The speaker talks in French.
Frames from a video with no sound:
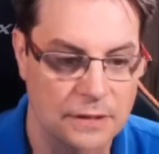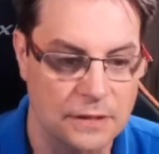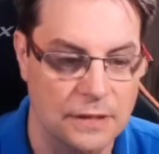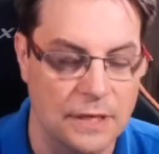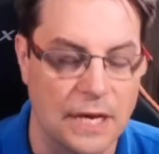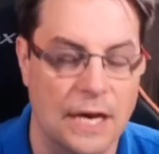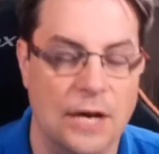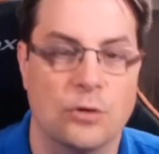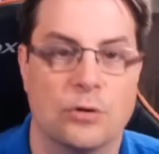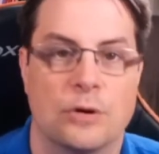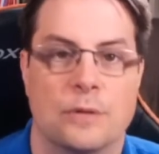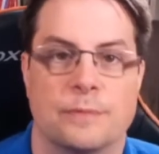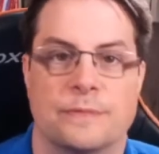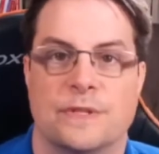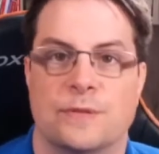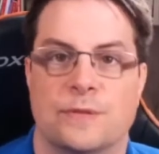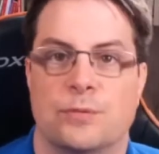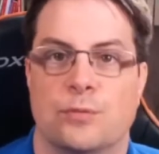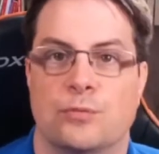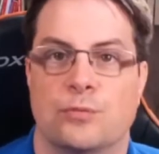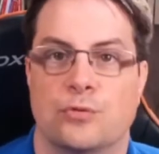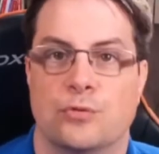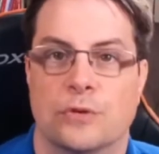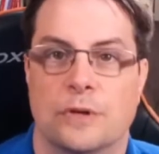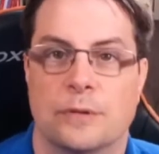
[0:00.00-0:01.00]
Allons un petit peu
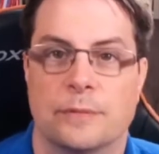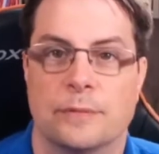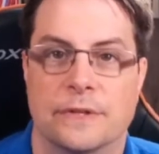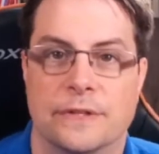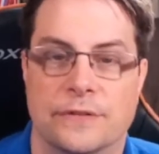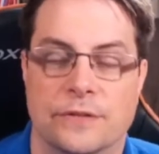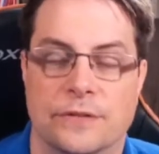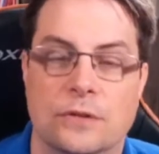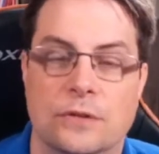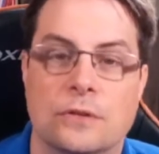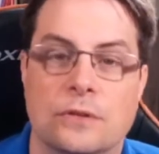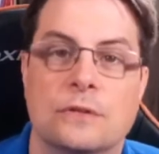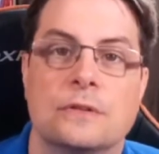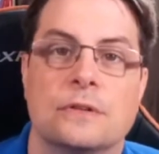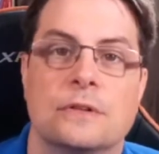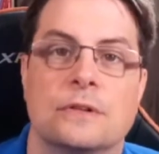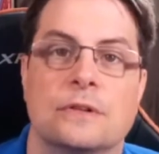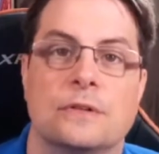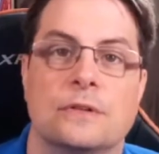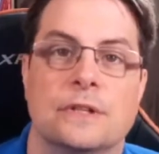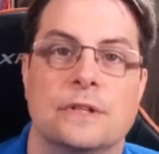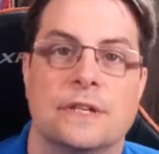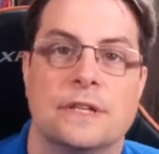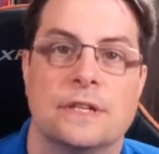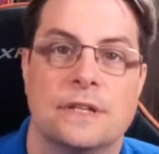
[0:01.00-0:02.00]
plus loin maintenant
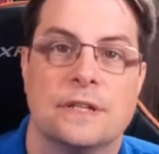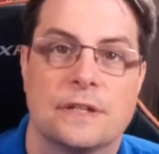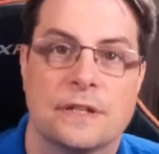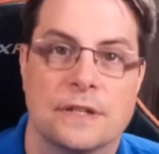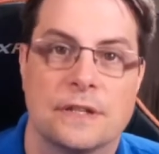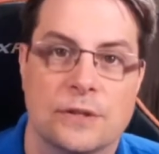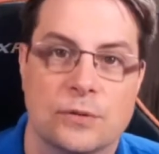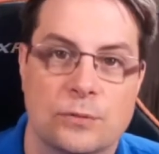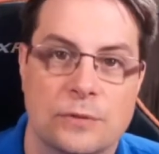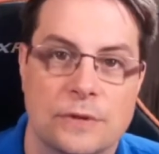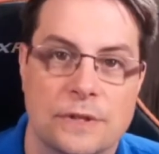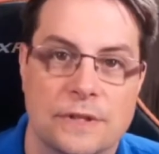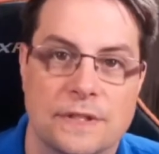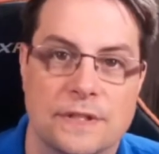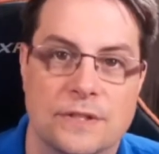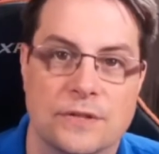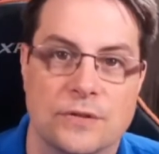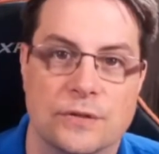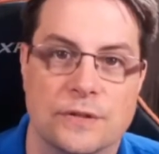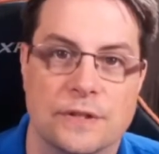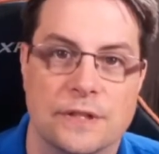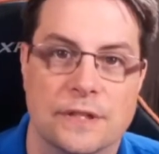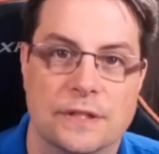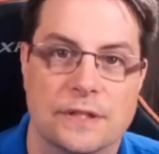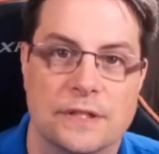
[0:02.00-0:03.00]
et créons un
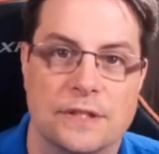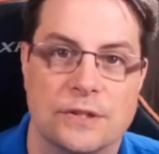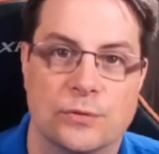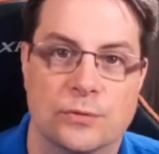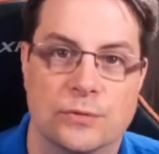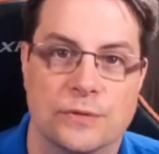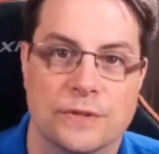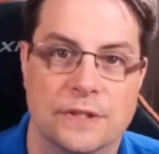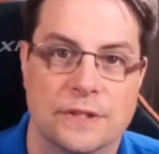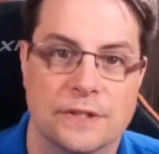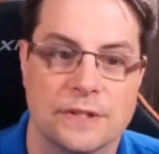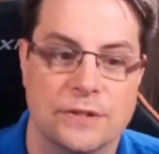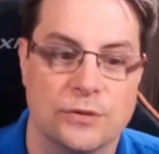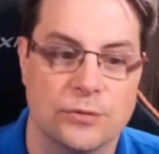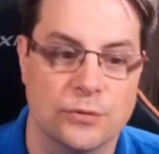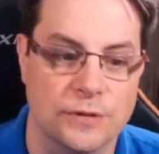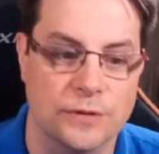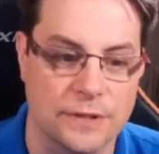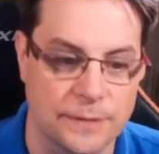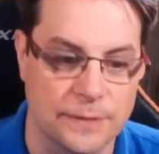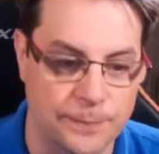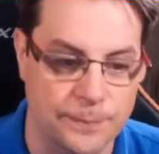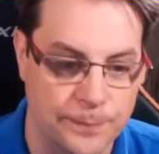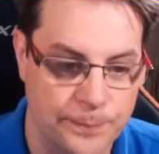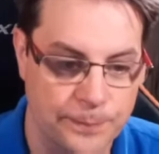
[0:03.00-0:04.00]
dictionnaire qui contient des données.
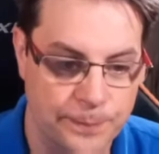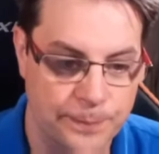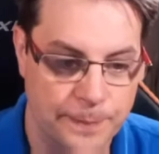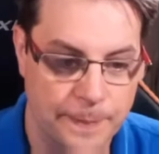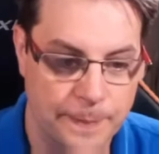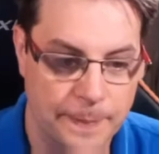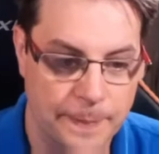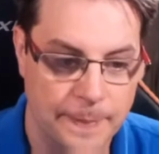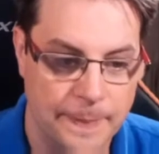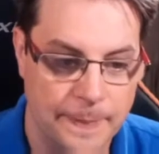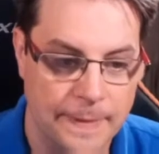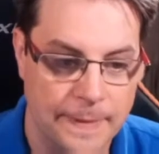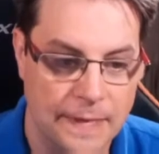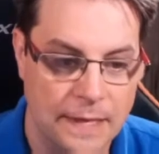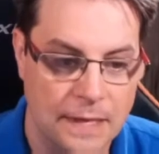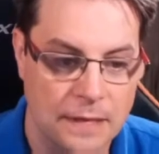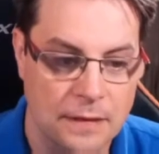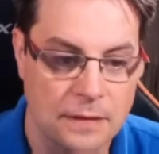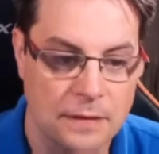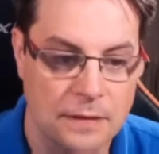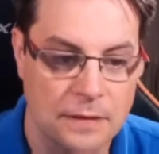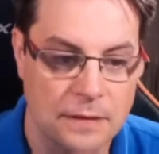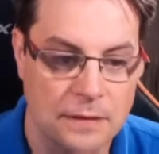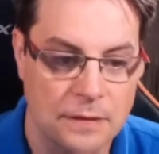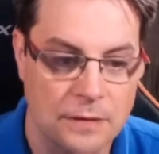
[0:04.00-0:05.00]

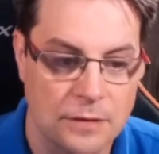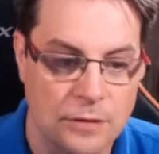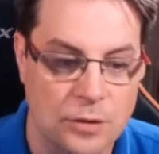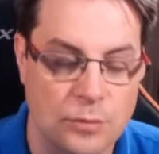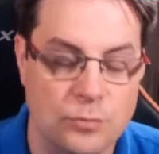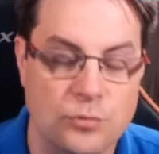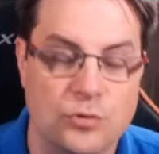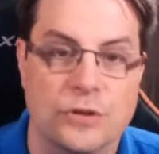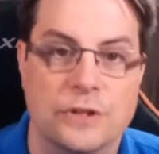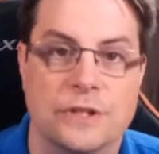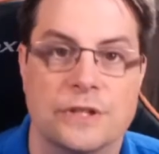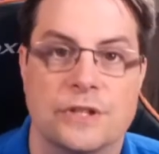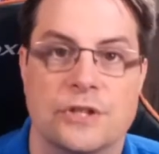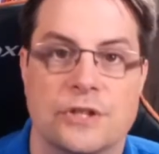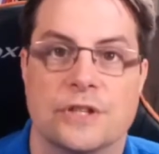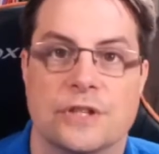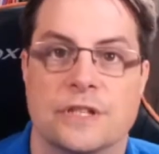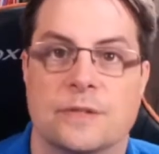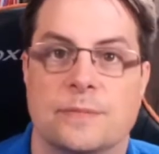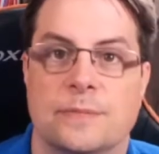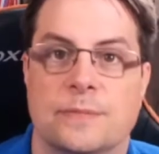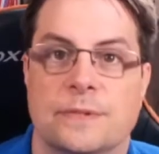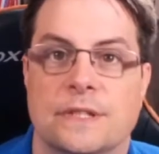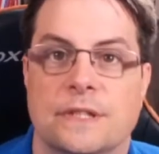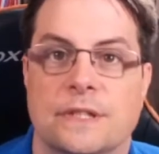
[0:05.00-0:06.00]
Comme je l'ai déjà
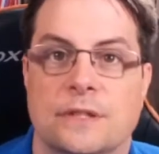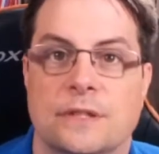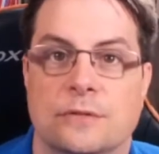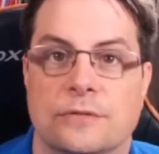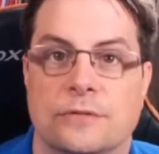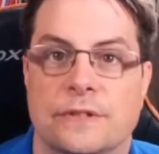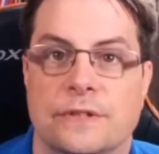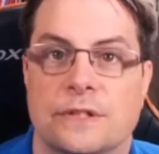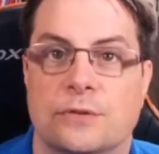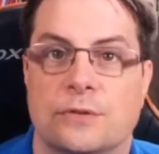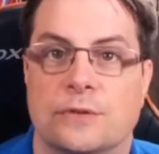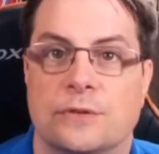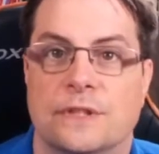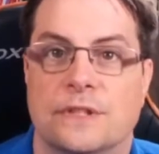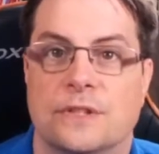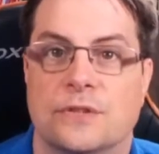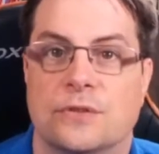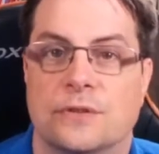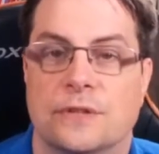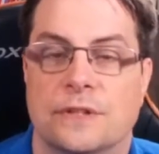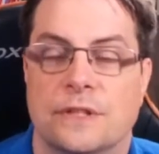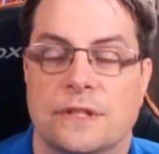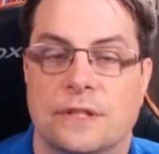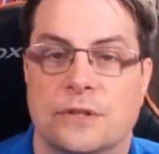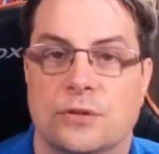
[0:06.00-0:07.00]
expliqué, en fait, le
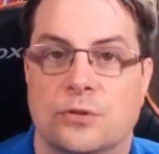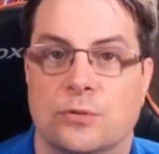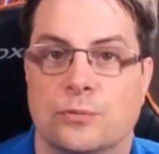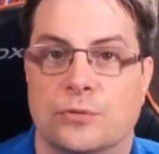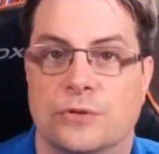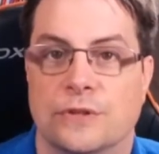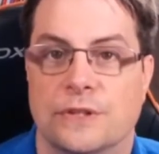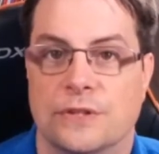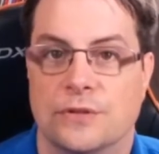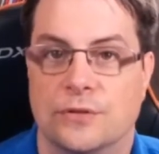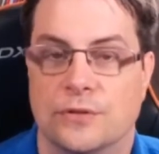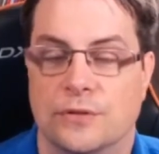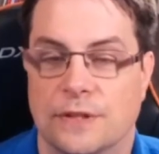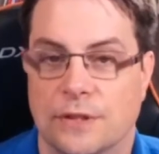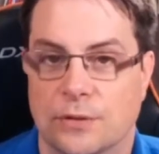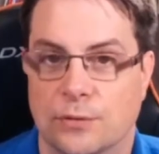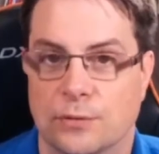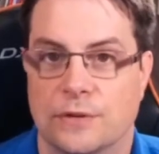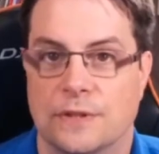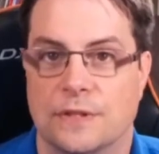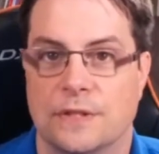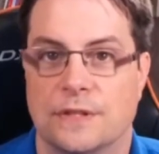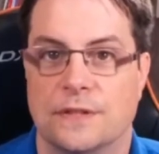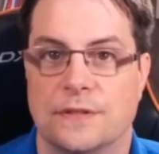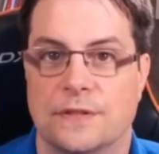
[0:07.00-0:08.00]
dictionnaire, le mot dictionnaire
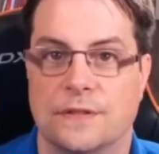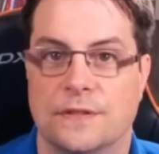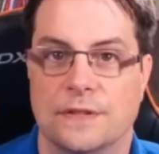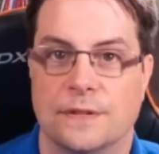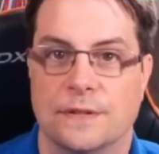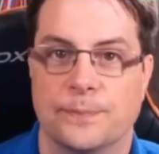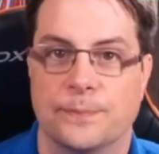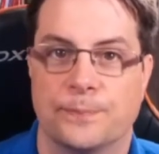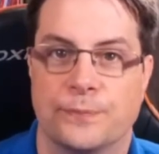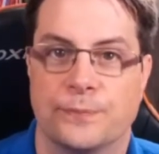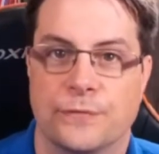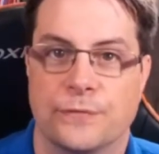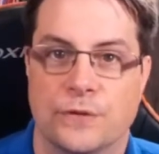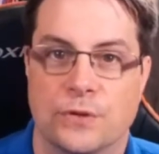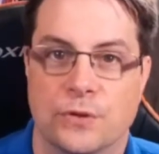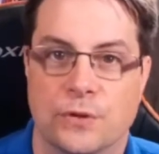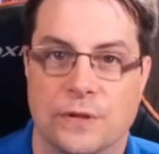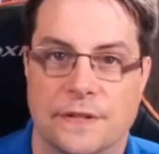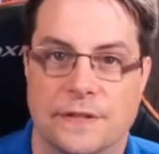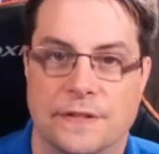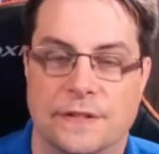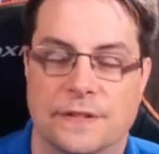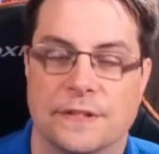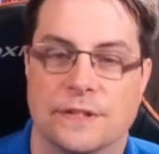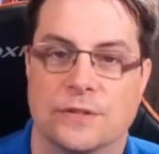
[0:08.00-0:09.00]
utilisé dans la
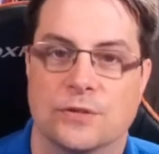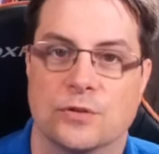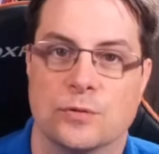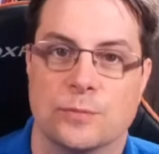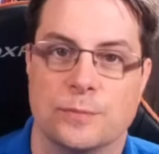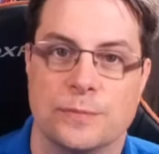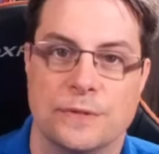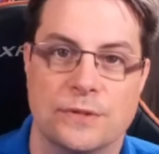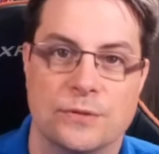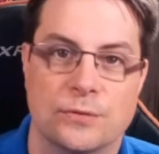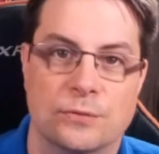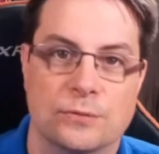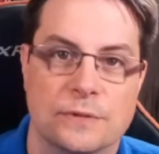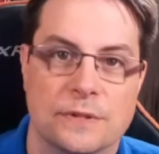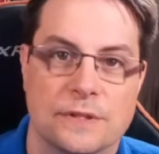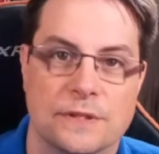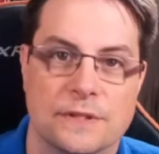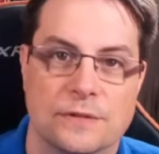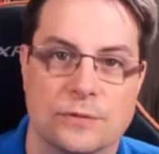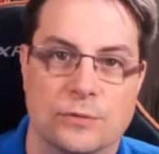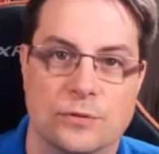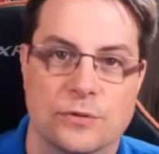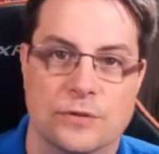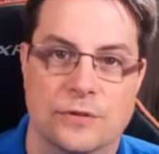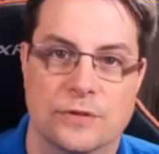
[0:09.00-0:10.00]
syntaxe Python est
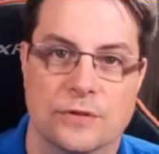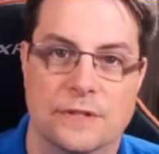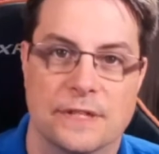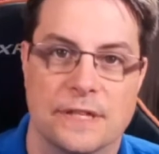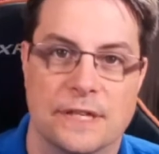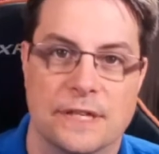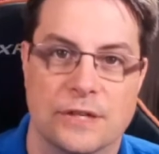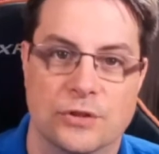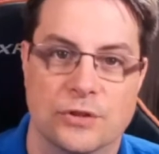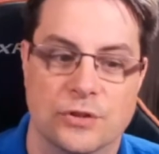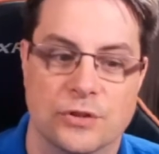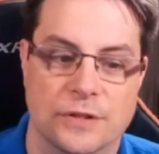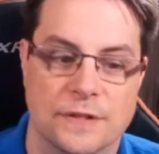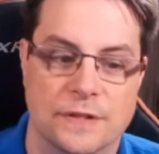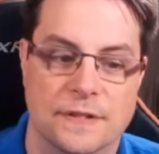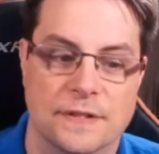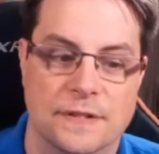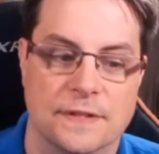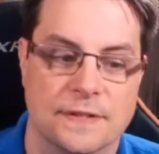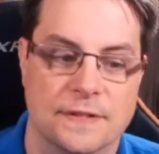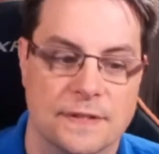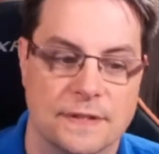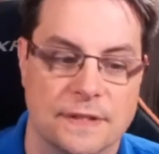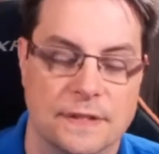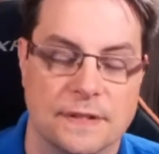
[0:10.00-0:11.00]
au sens large.
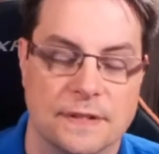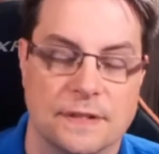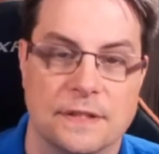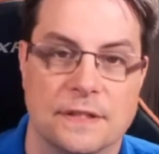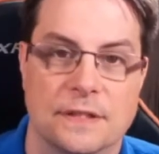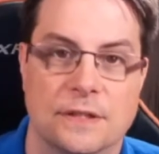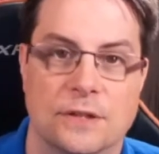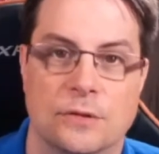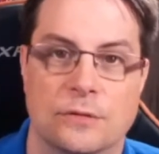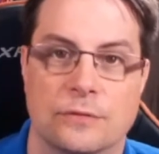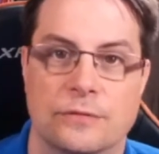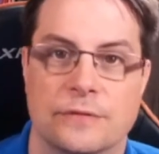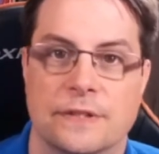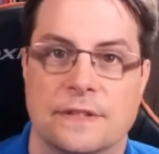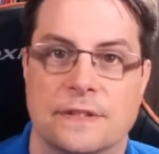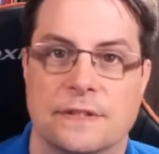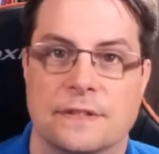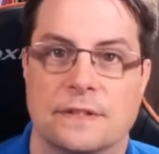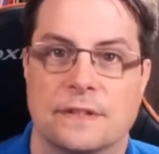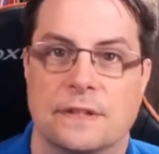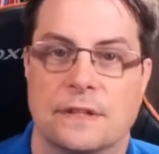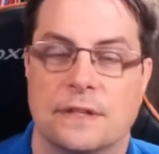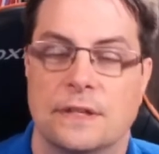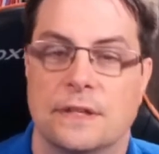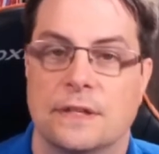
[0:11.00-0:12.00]
C'est-à-dire qu'en fait,
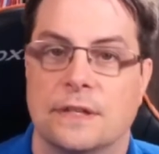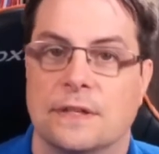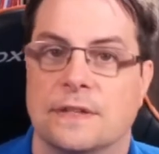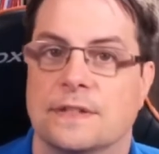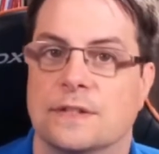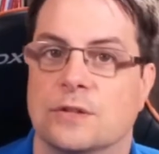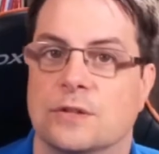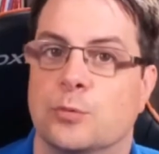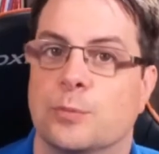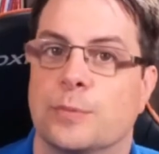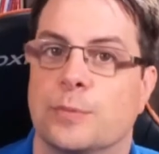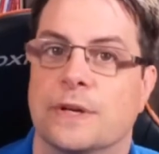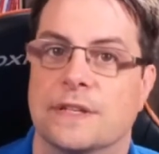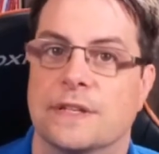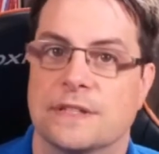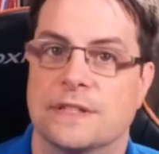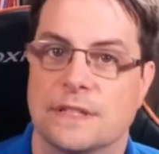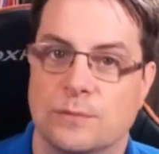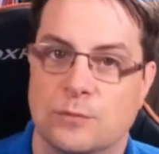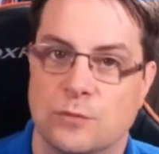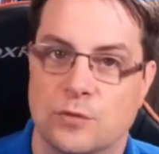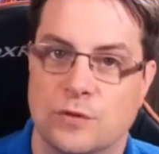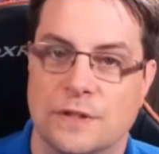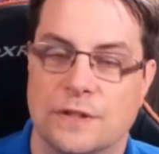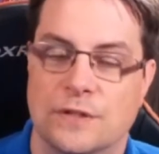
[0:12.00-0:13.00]
c'est le
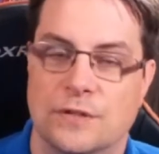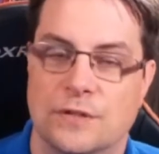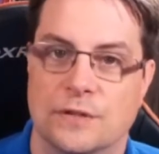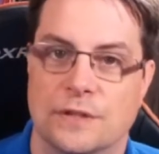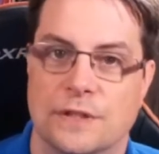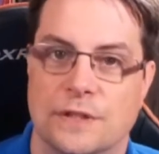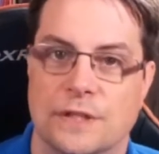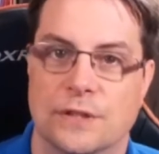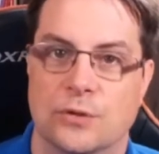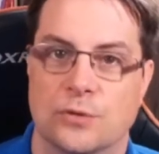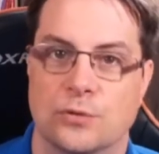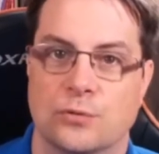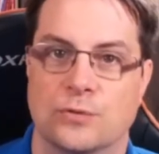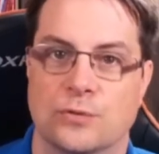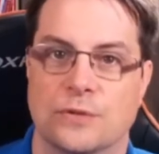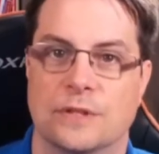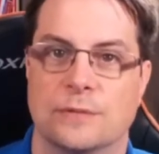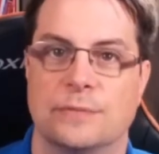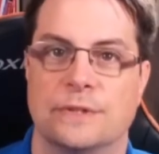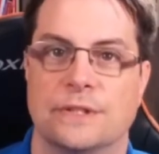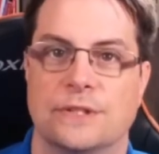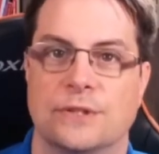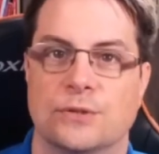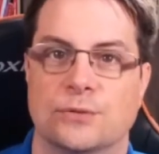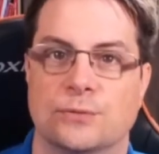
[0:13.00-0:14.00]
principe du dictionnaire que nous
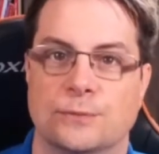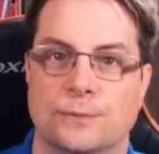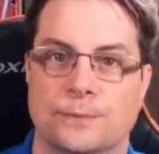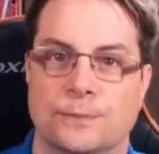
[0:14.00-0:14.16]
appliquons.